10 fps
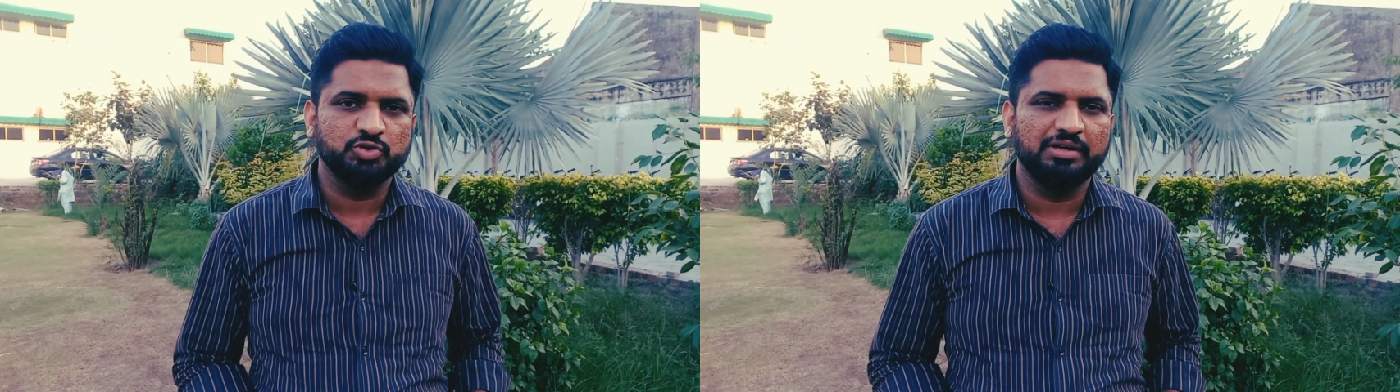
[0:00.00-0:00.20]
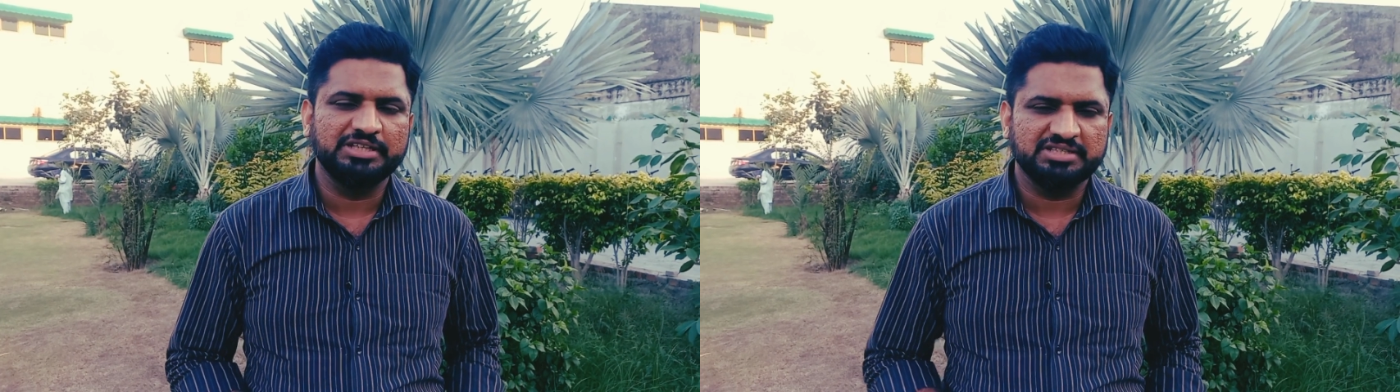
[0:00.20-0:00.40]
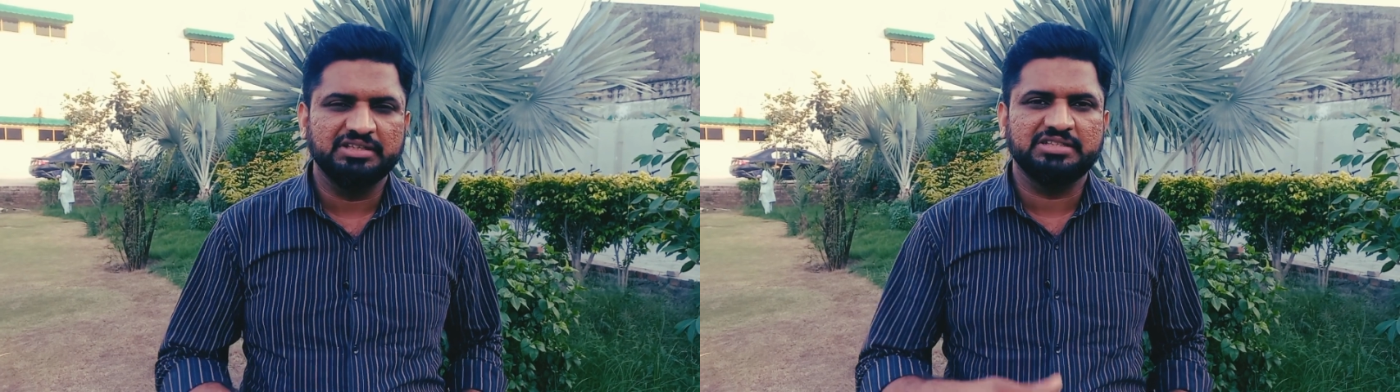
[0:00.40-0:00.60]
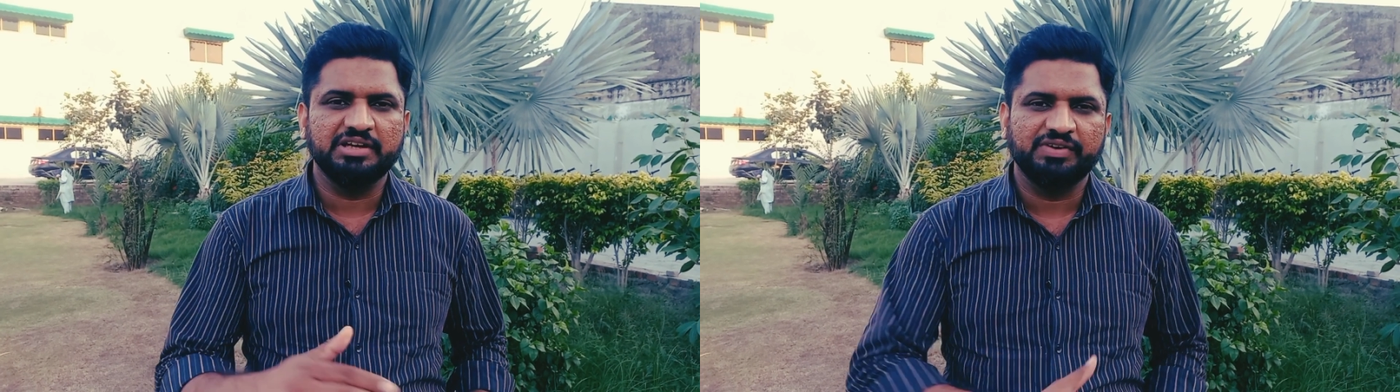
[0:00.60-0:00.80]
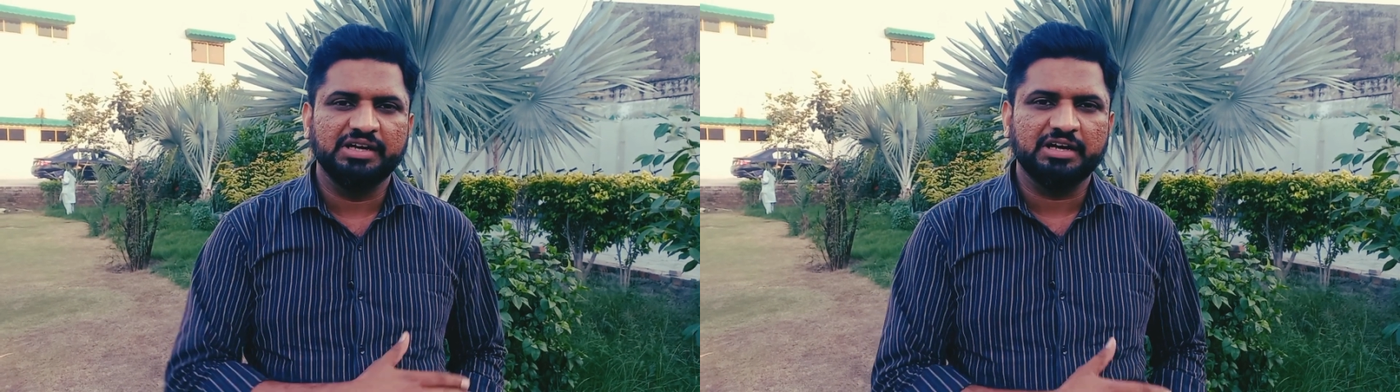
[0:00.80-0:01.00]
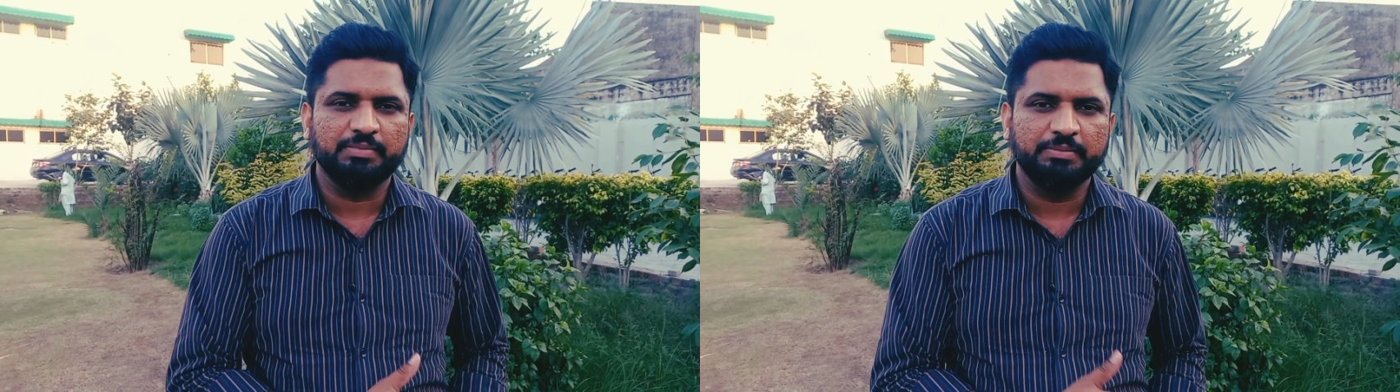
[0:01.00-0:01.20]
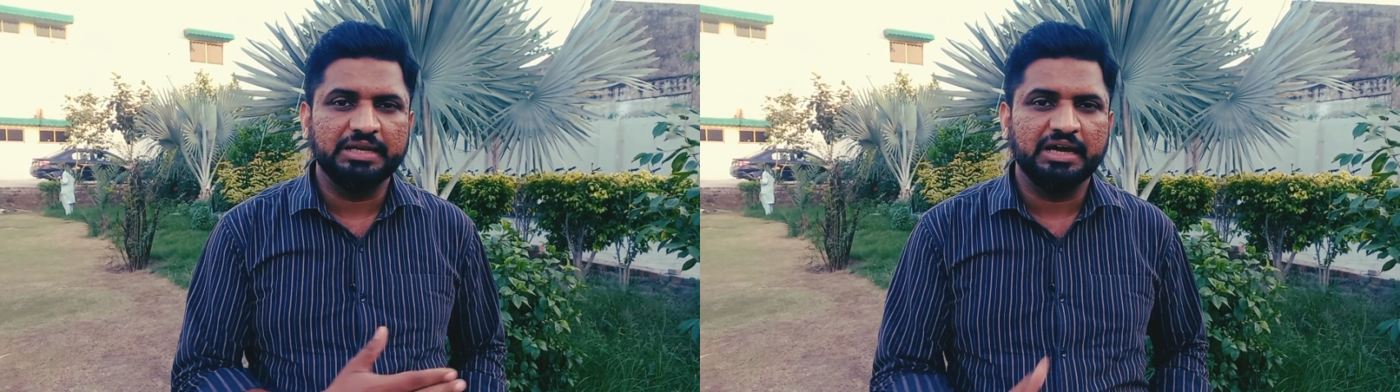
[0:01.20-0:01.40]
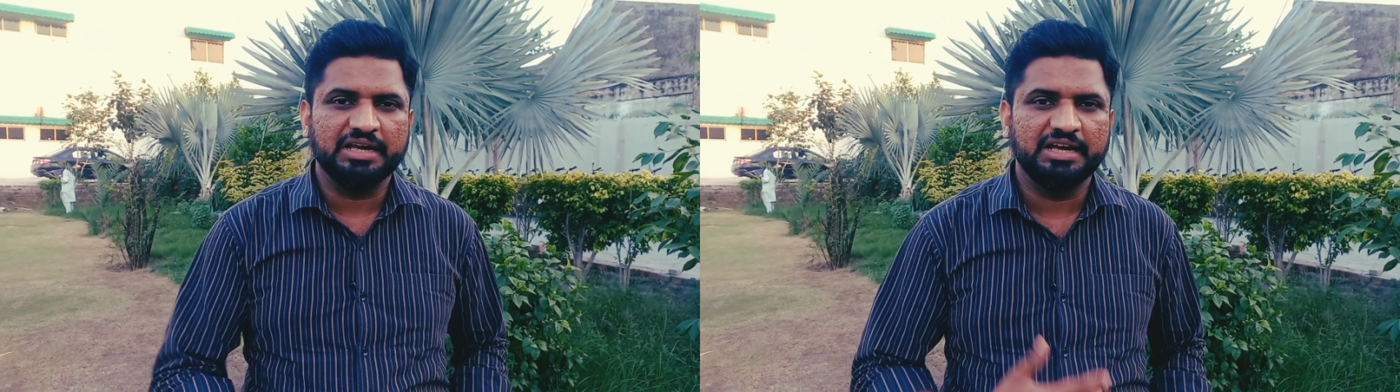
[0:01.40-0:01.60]
जो है जैसे जैसे ये वर्ल्ड कप का
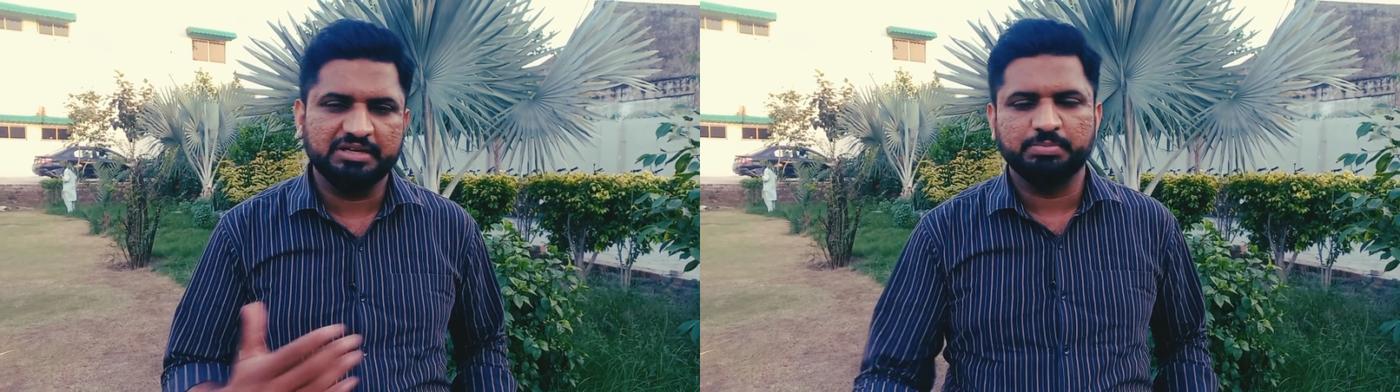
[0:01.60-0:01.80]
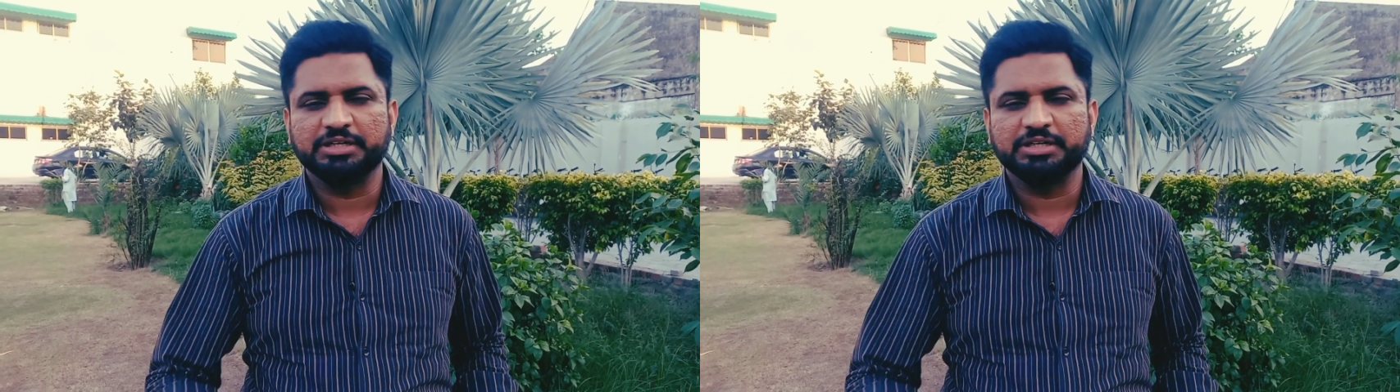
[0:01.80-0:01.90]
मेला आगे आगे